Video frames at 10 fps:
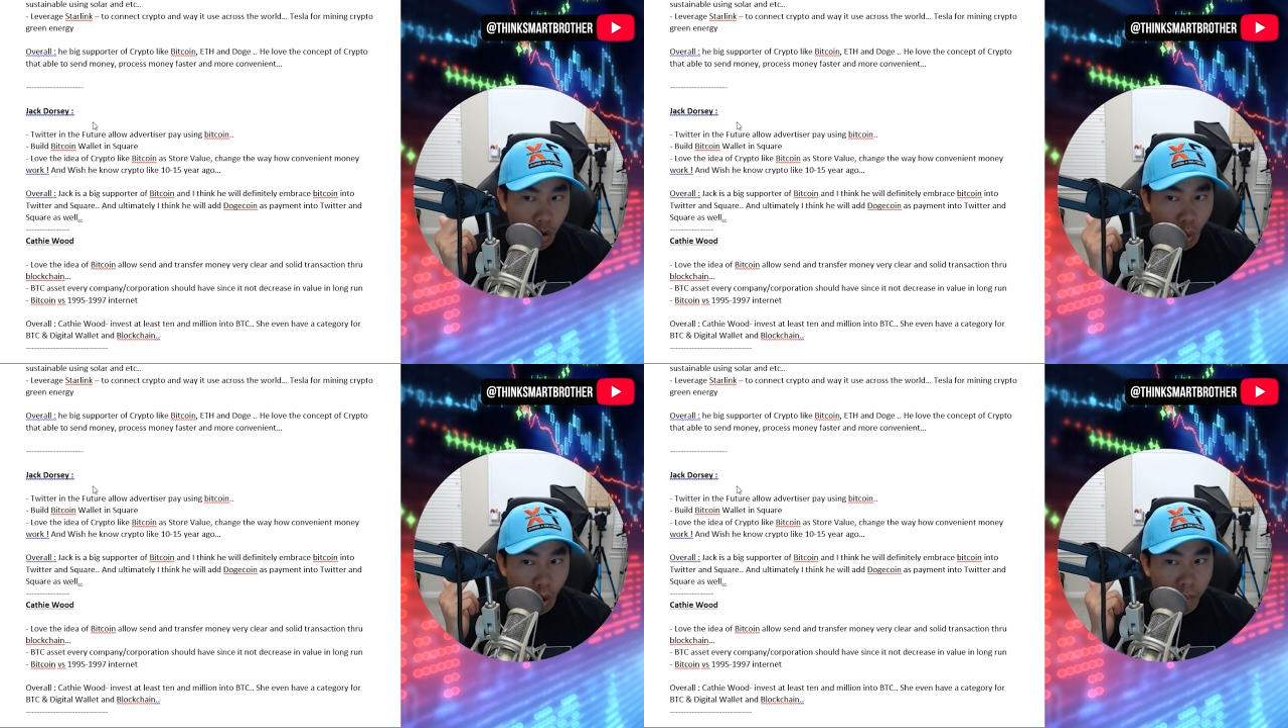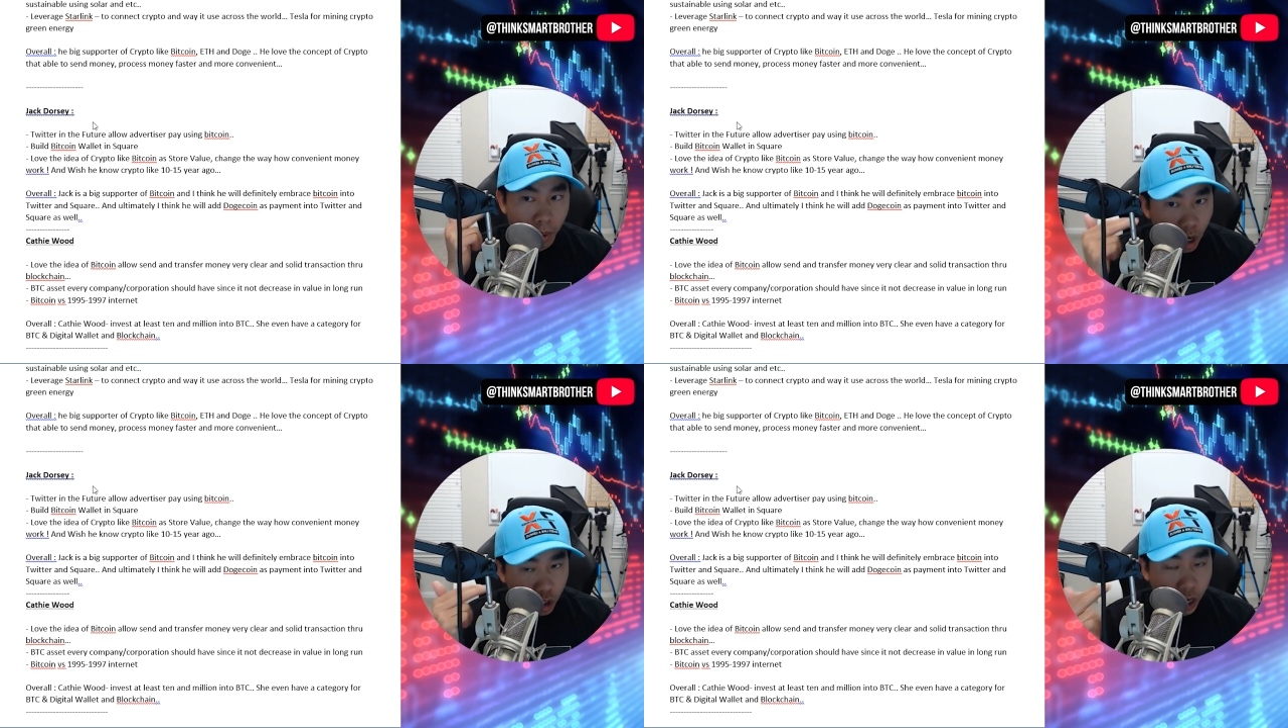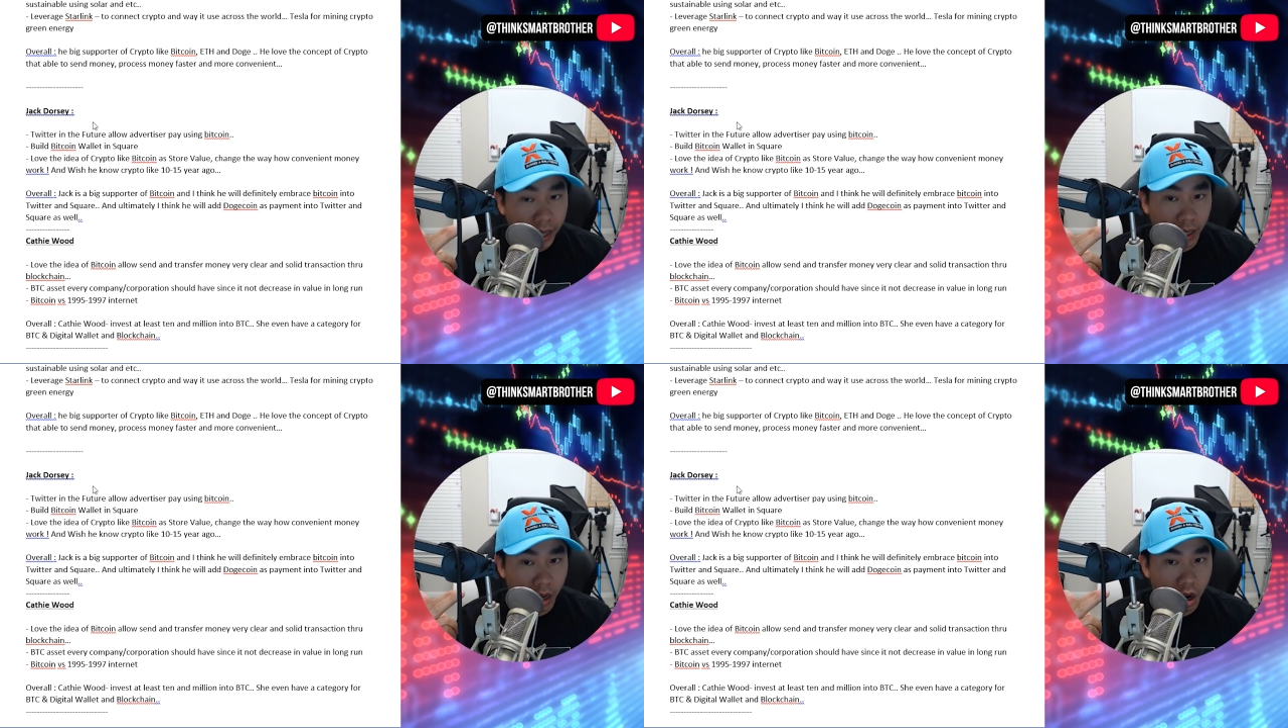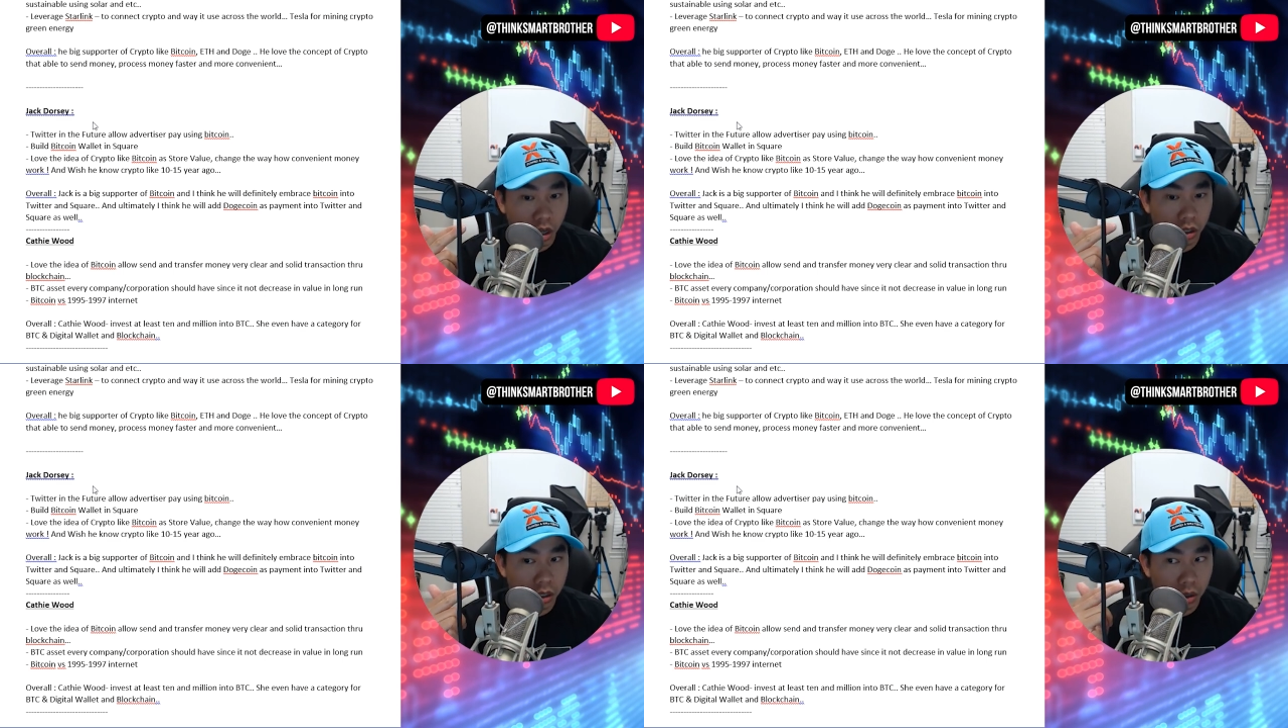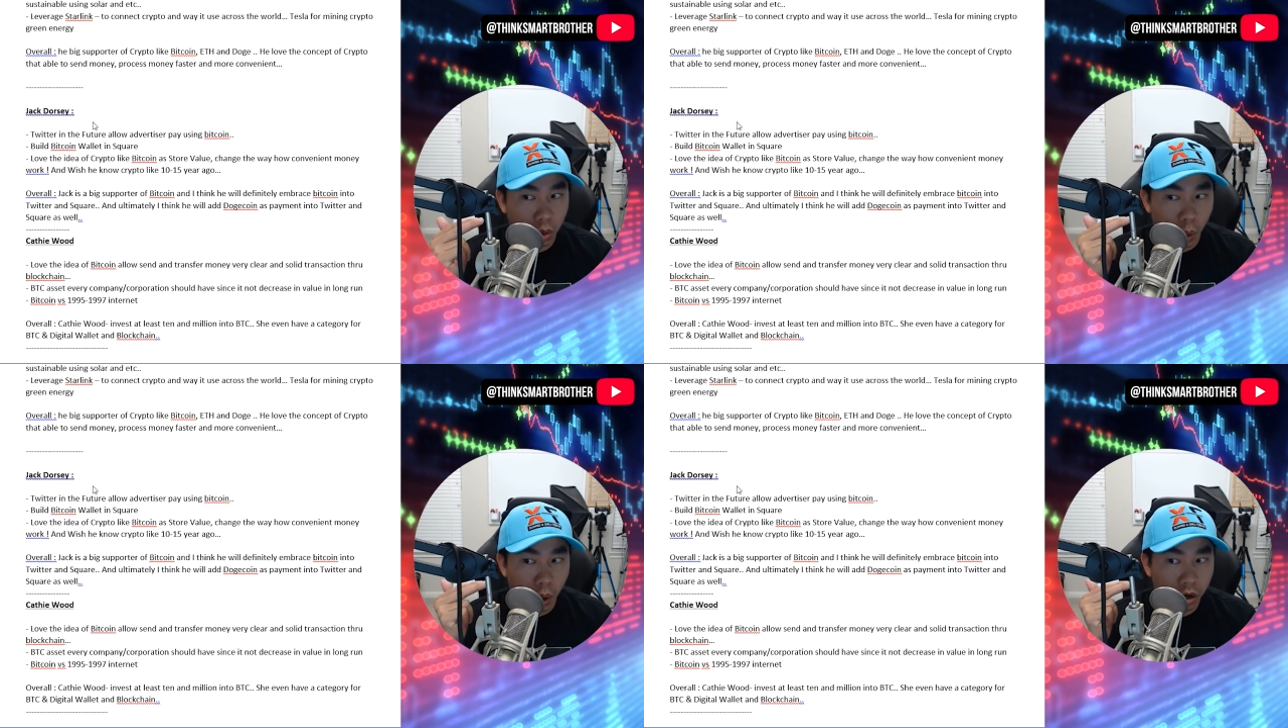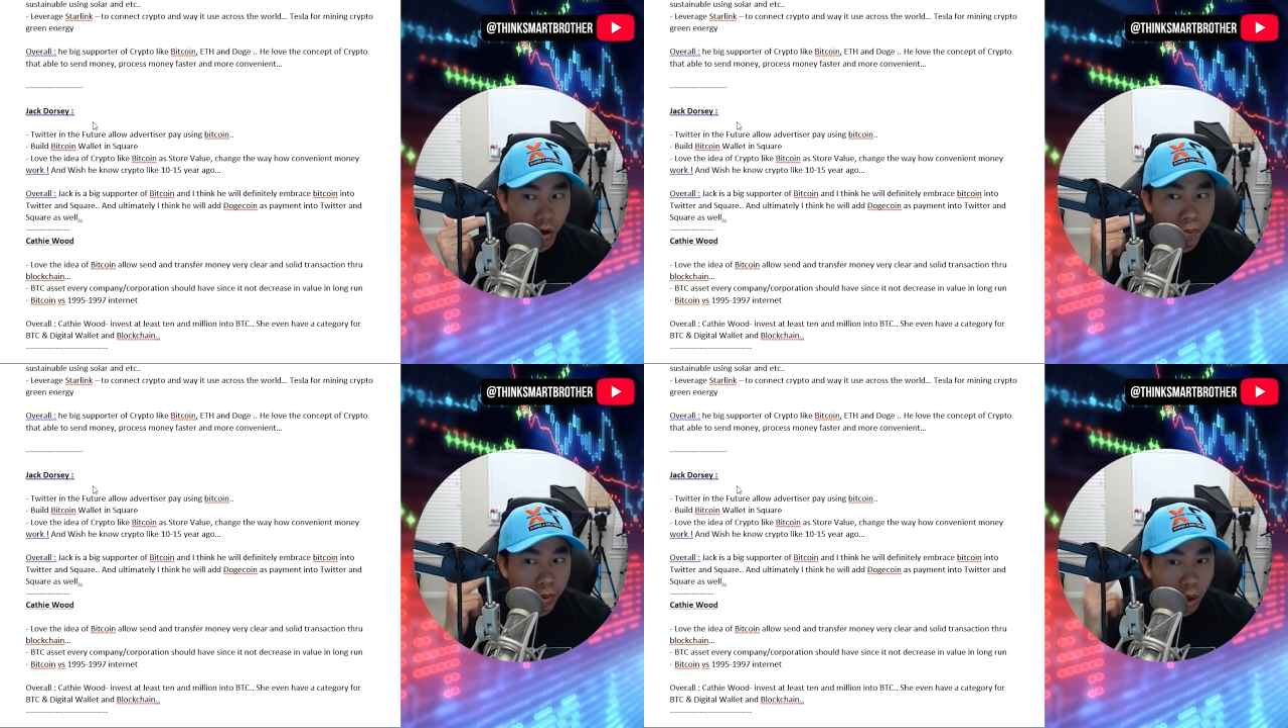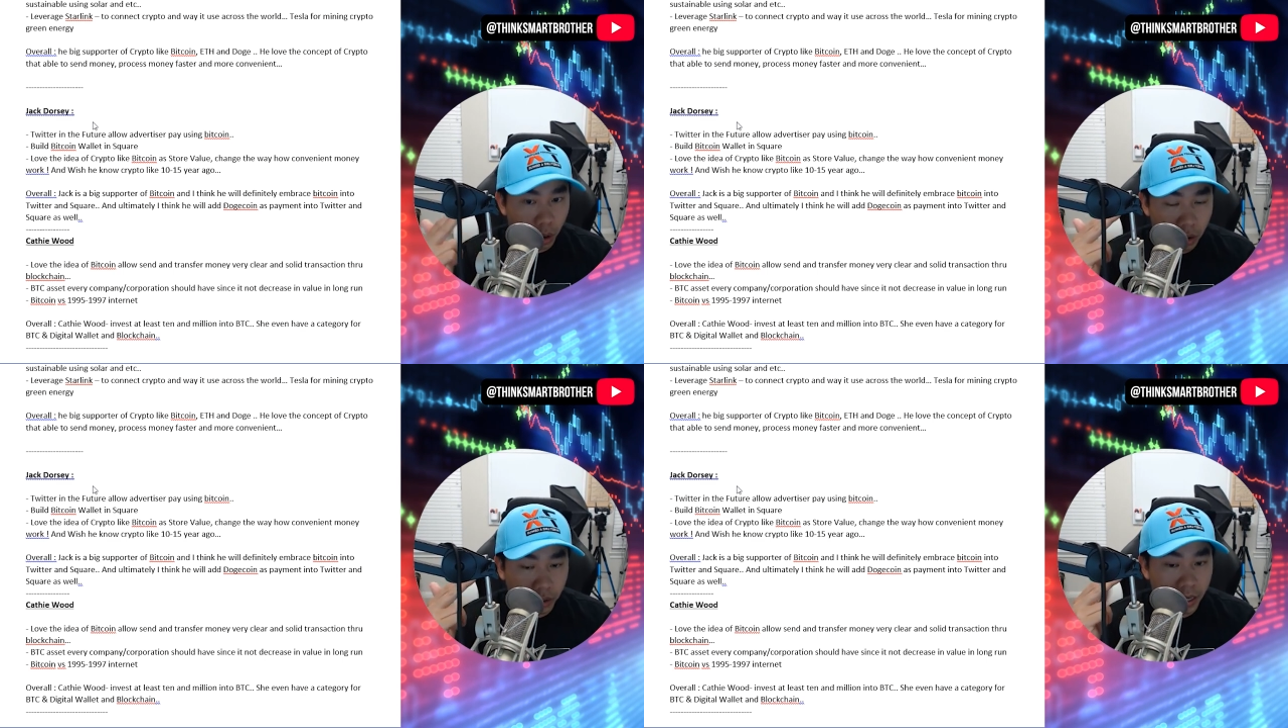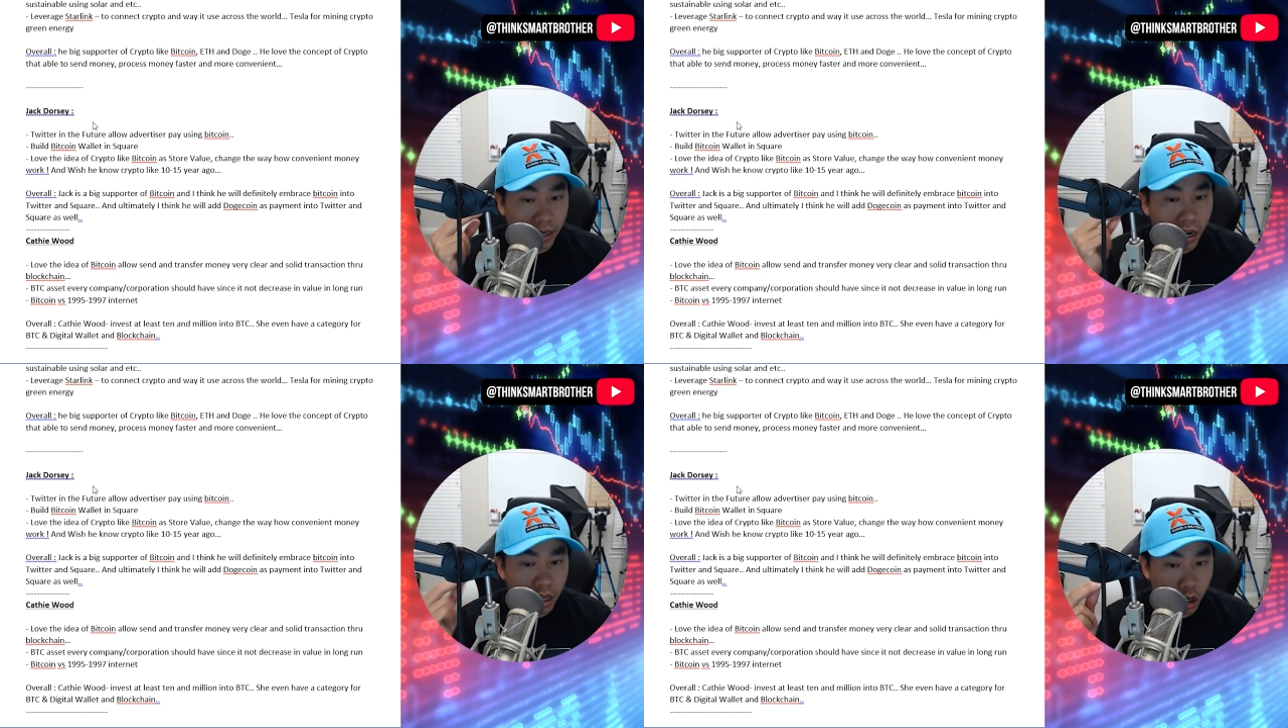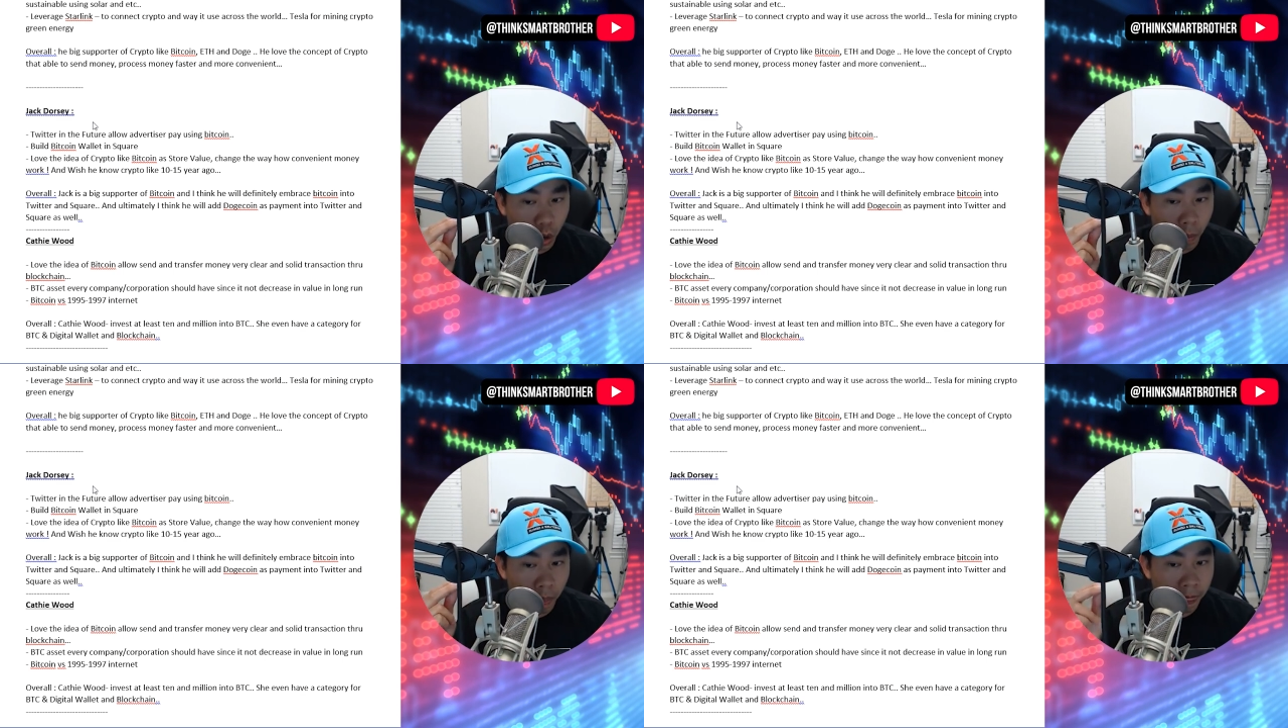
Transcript: của blockchain technology của cryptocurrency rất là nhiều